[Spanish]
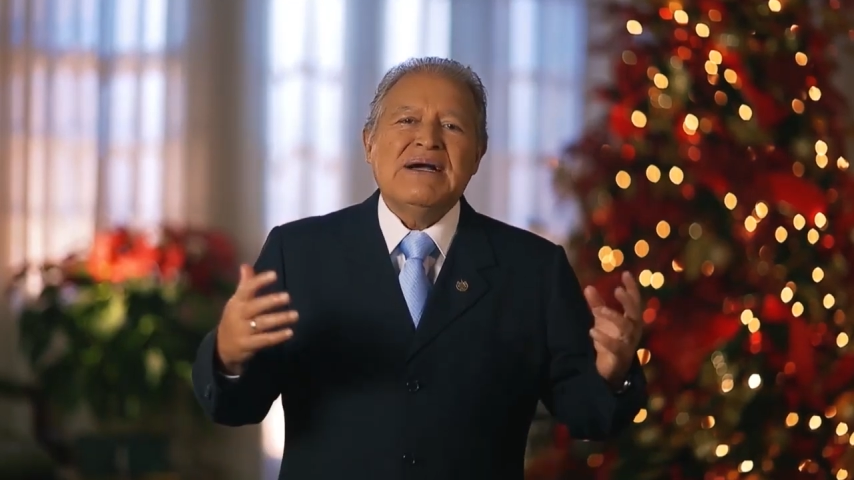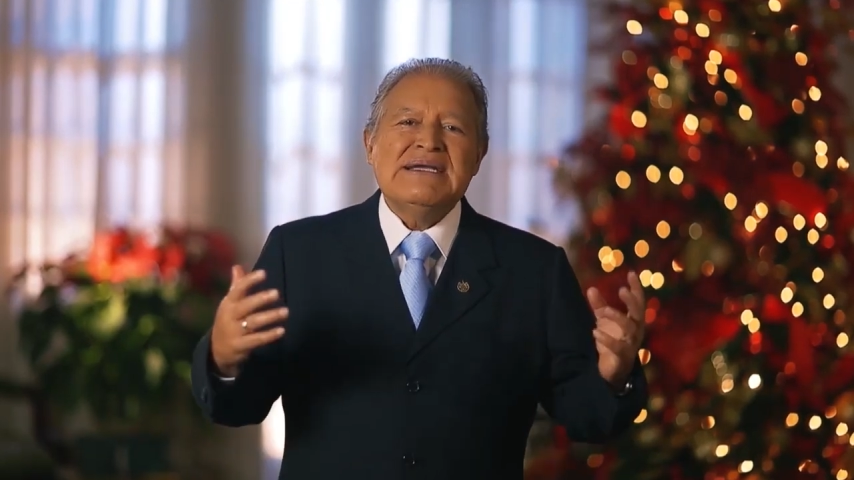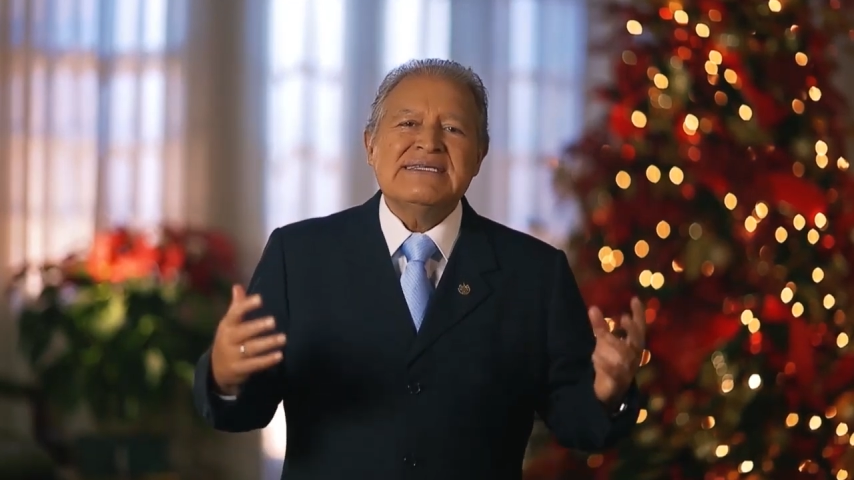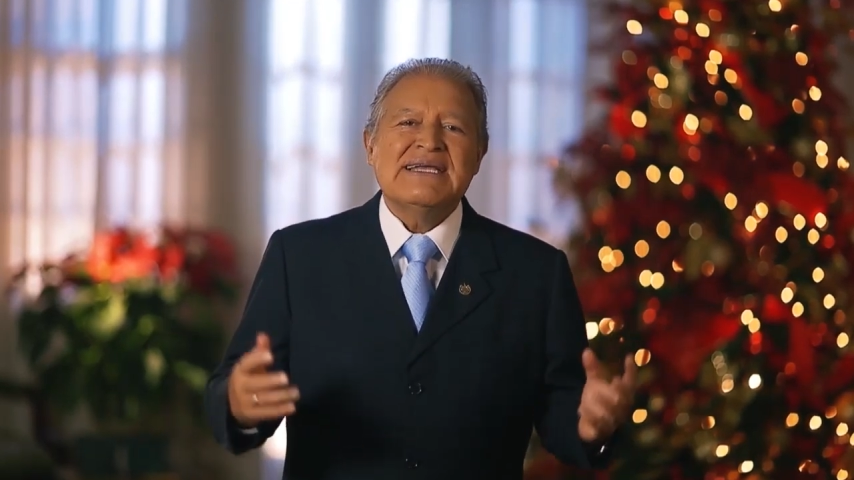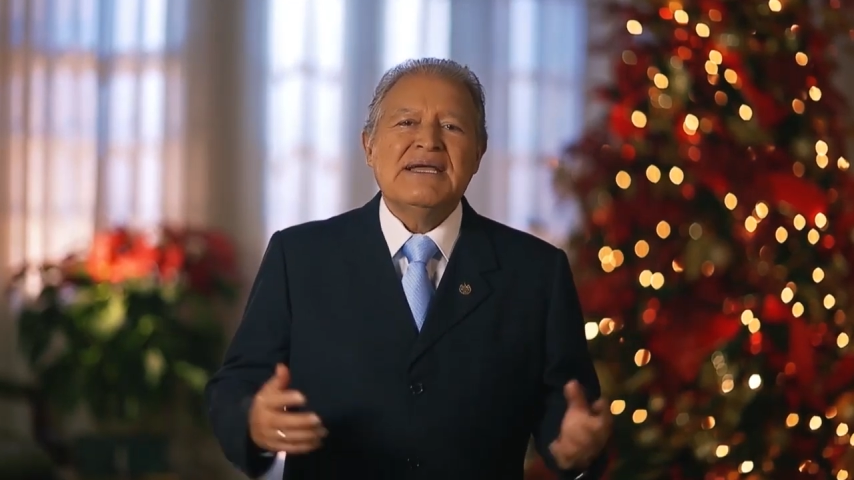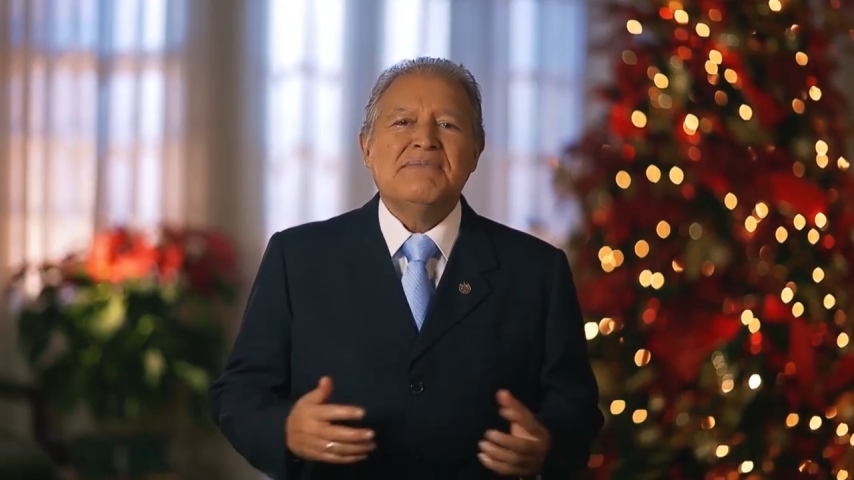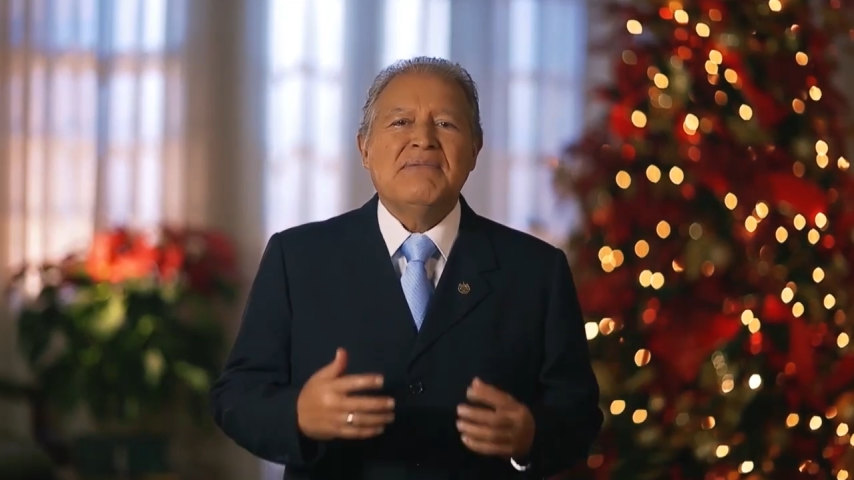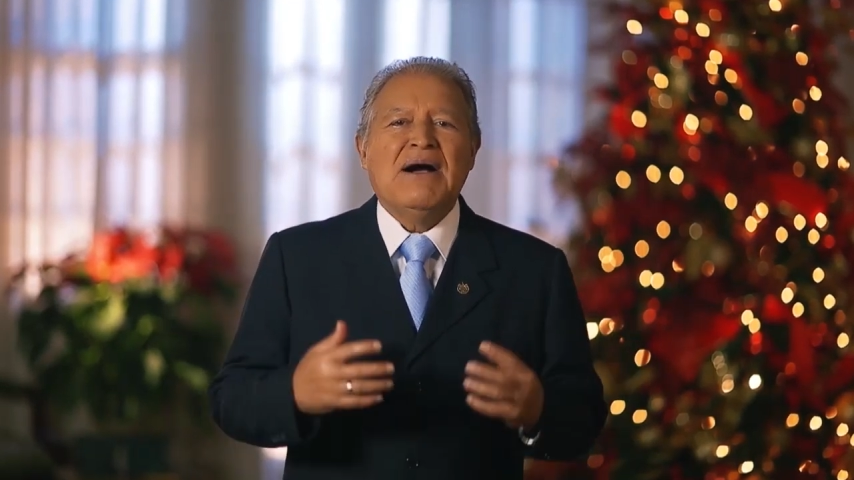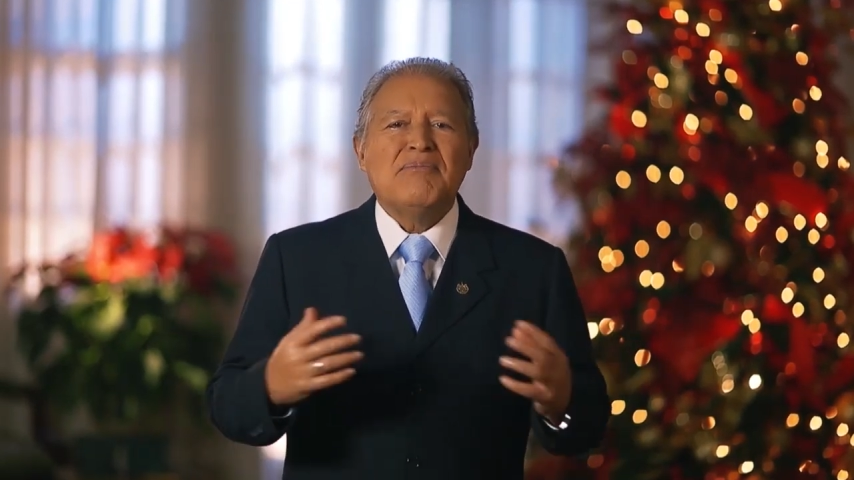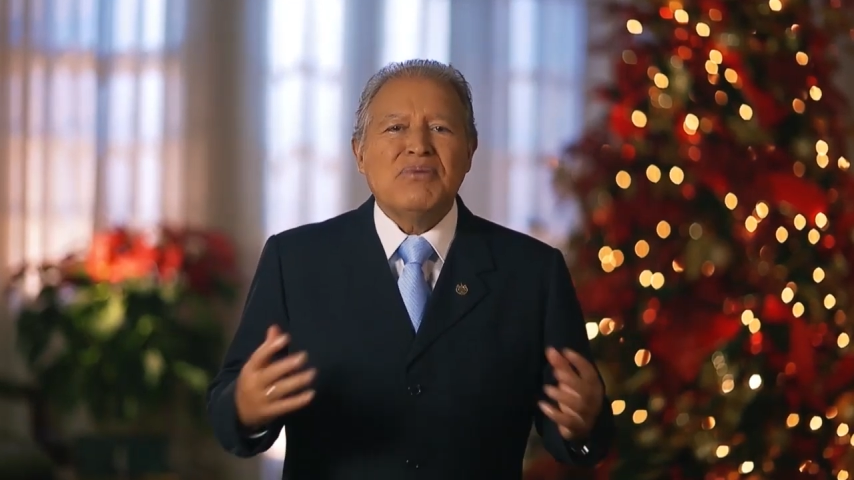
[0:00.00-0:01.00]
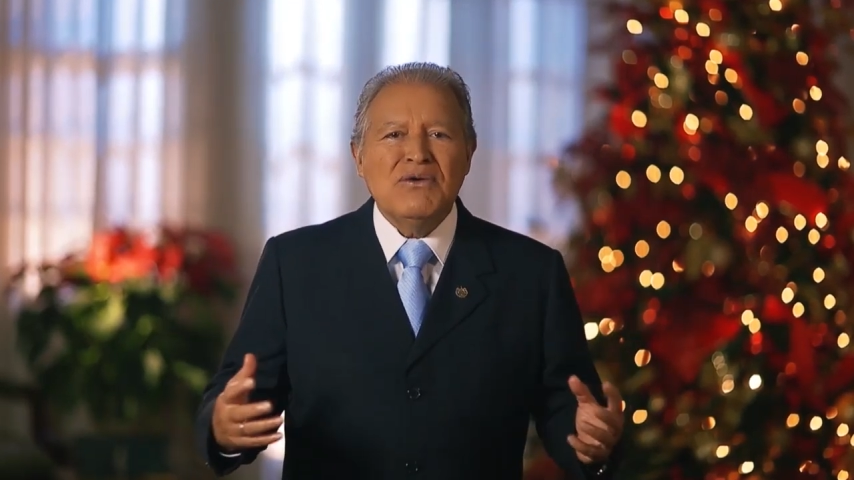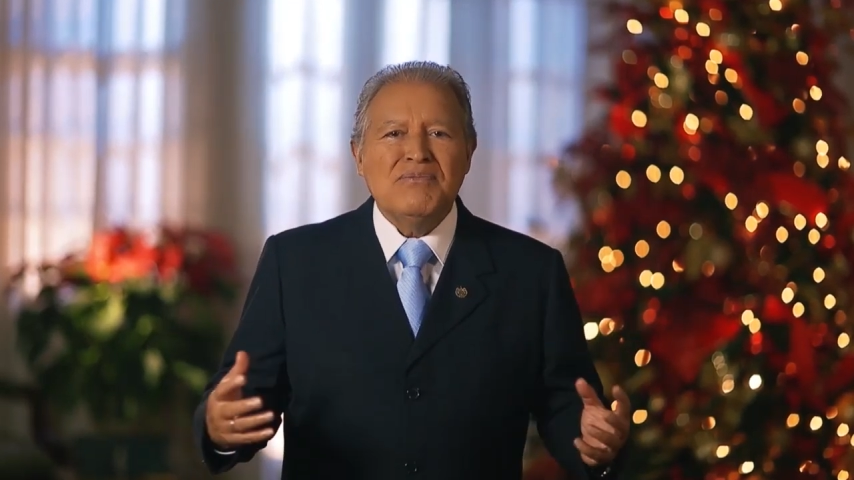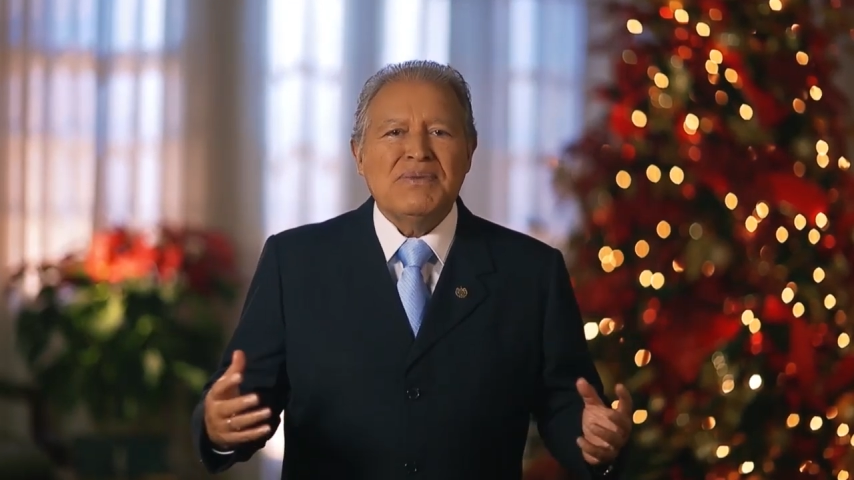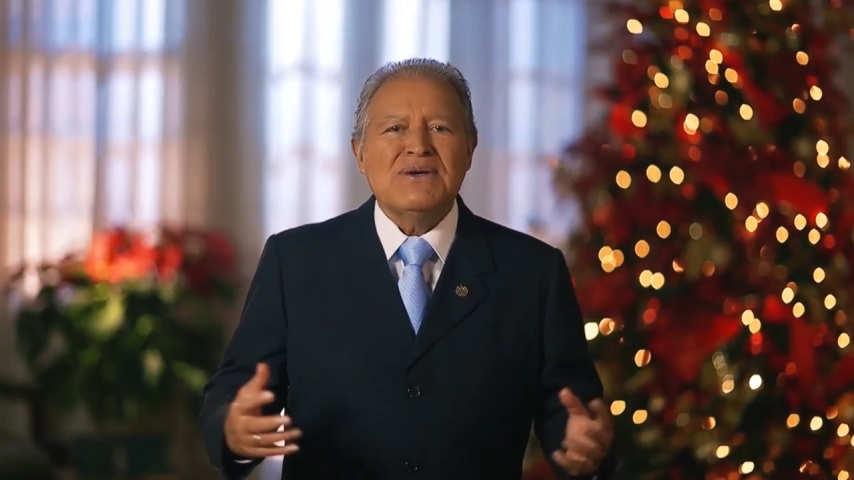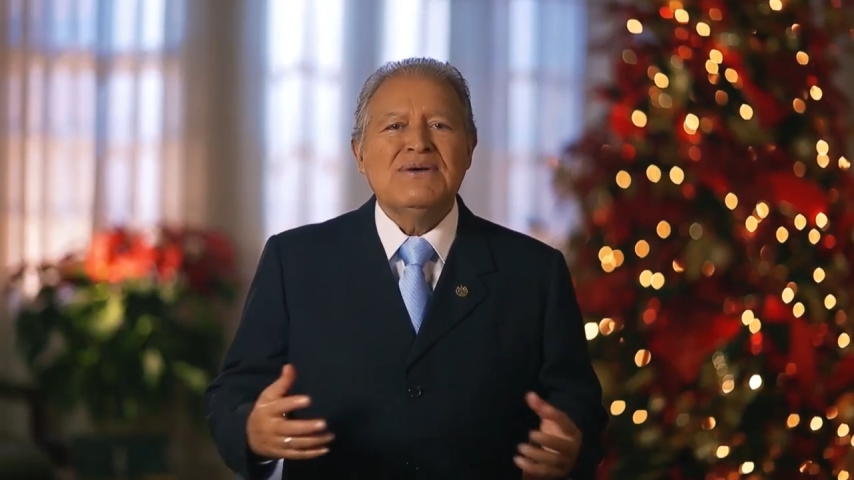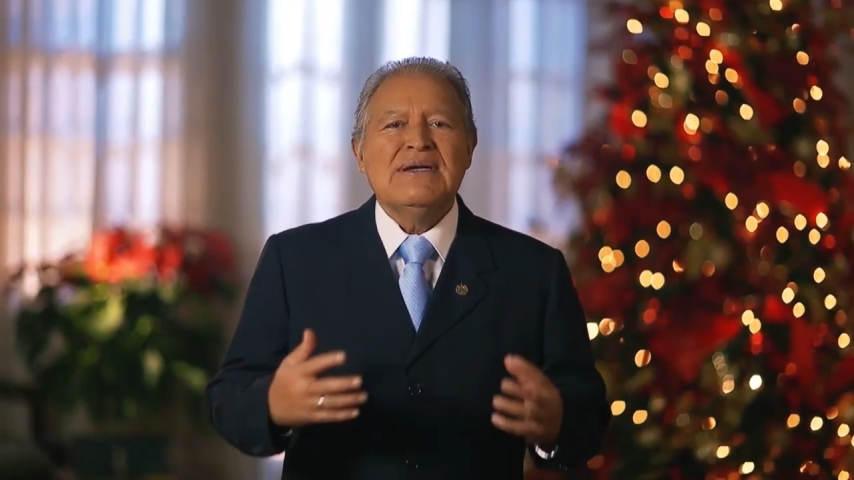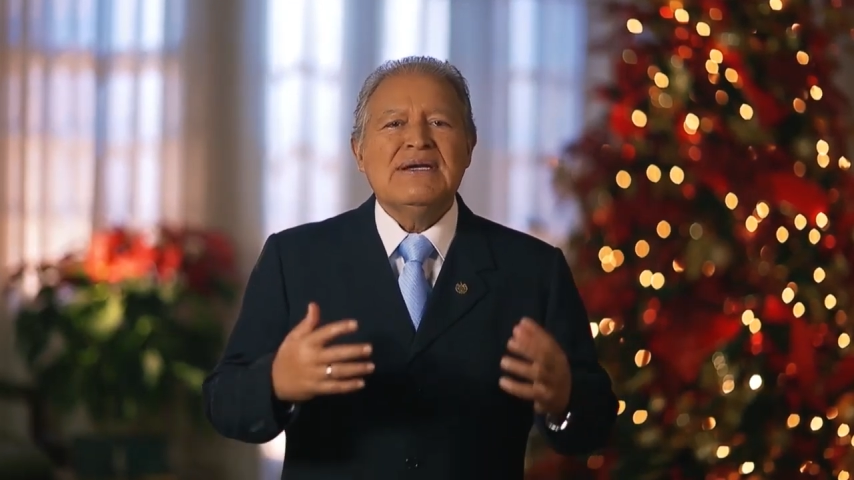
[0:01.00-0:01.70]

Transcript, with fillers: país más próspero,